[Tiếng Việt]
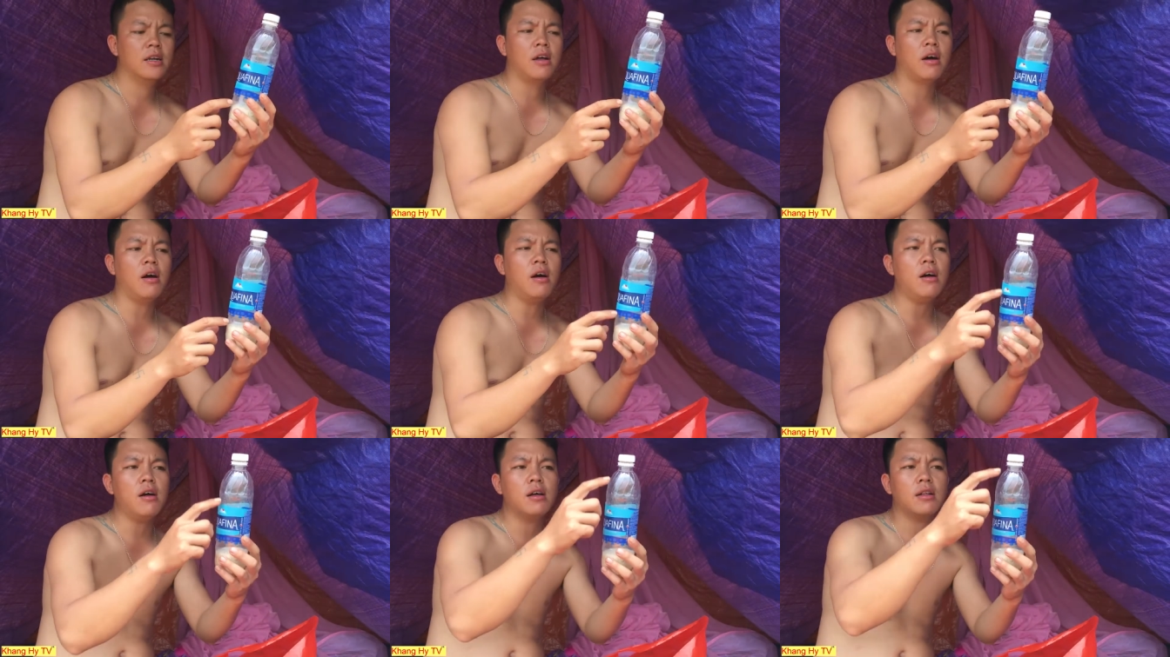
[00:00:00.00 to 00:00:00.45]

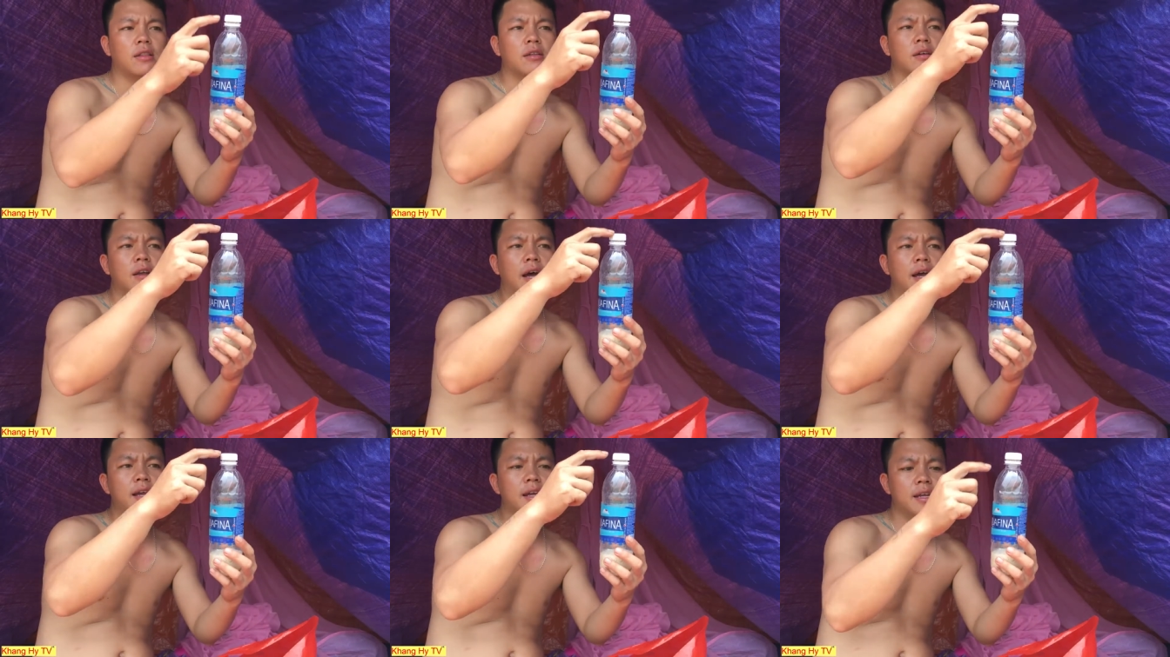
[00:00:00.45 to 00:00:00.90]
đó
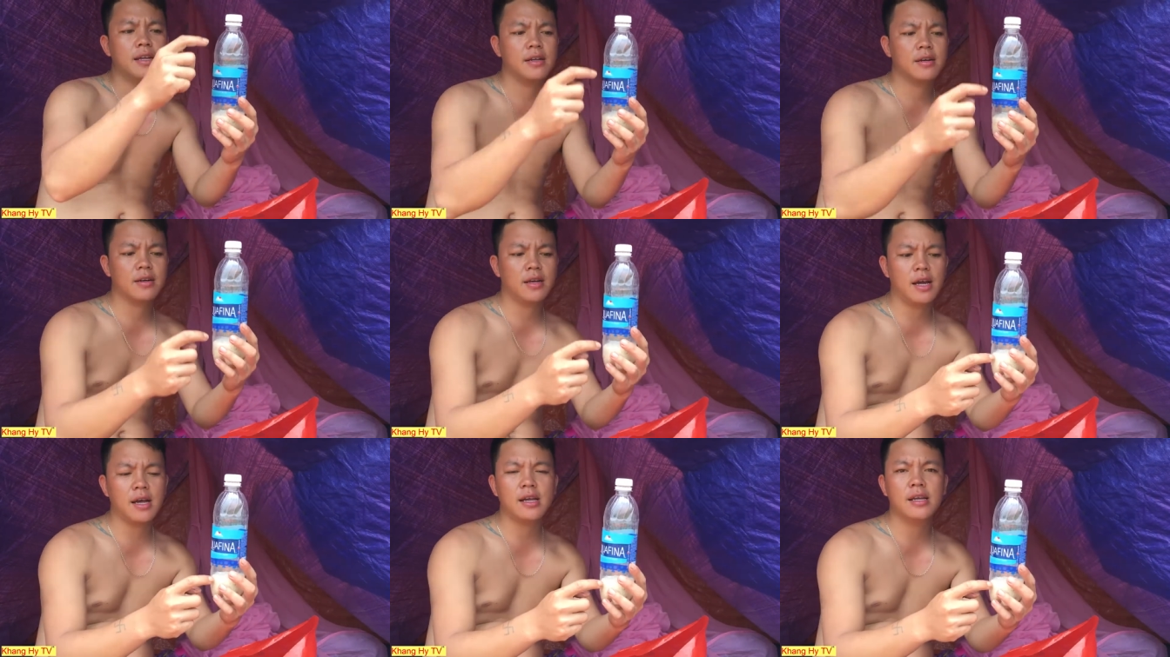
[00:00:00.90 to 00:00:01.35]
từ đây
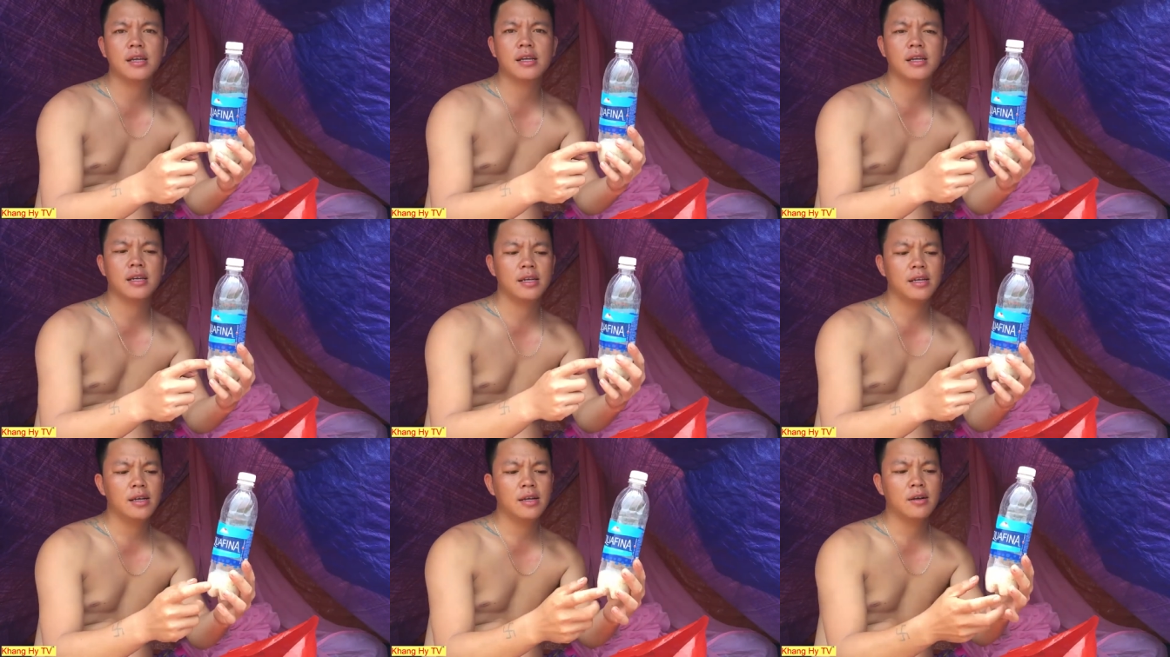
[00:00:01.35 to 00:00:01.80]
đây
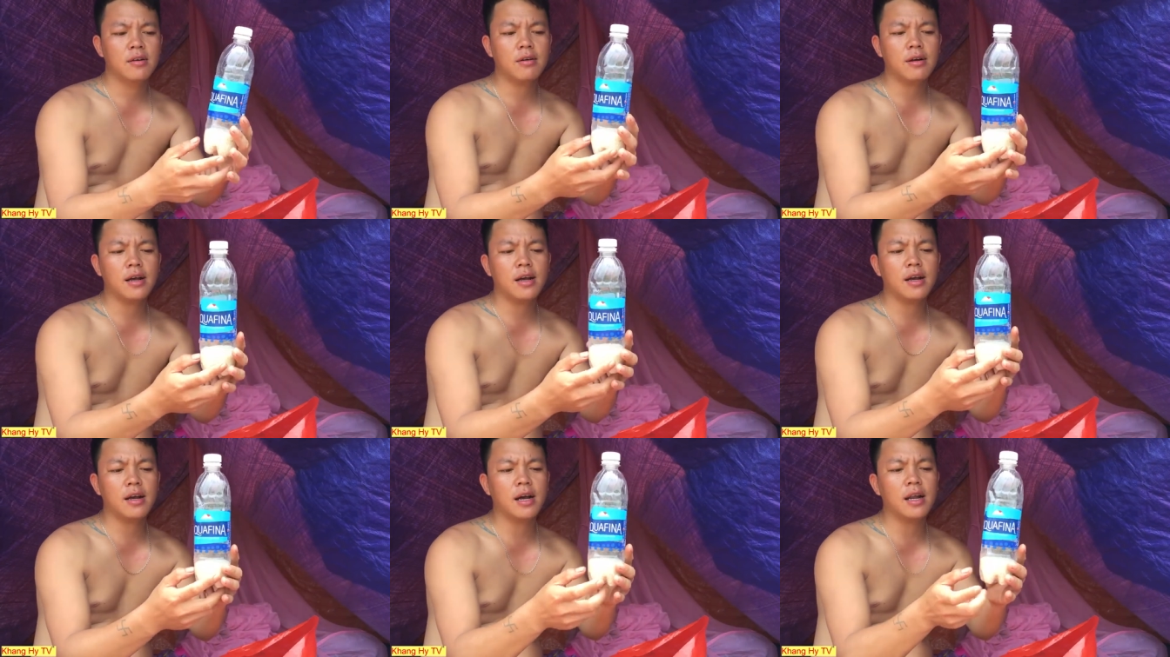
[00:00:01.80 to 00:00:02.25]

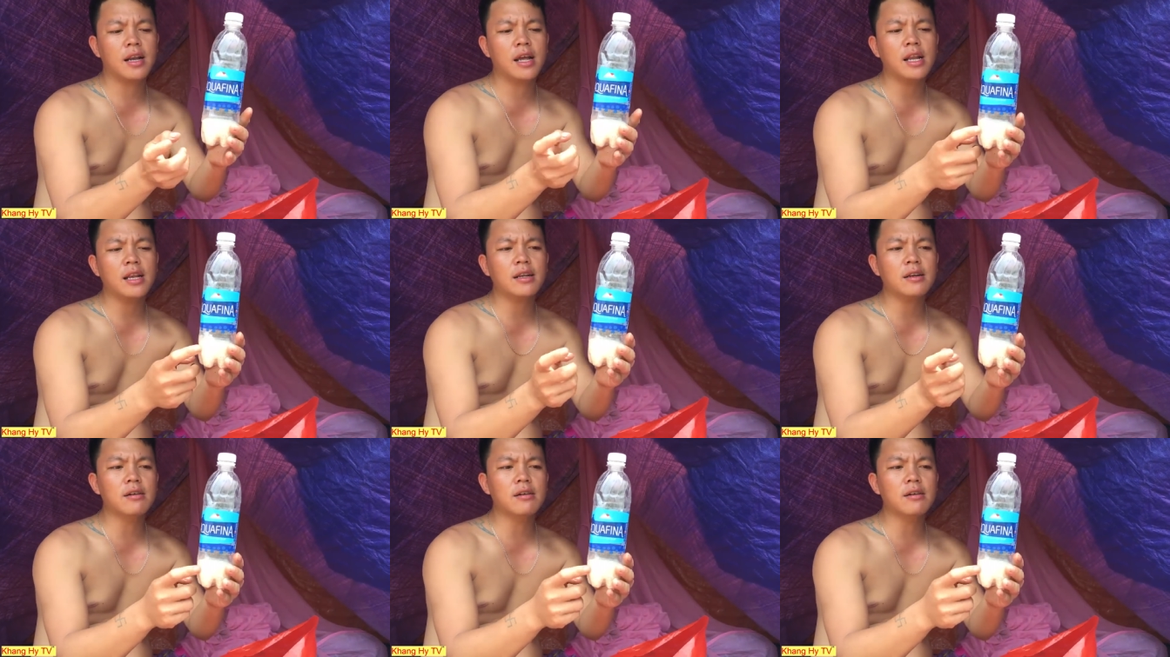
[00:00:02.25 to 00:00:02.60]
nghĩa là gần hết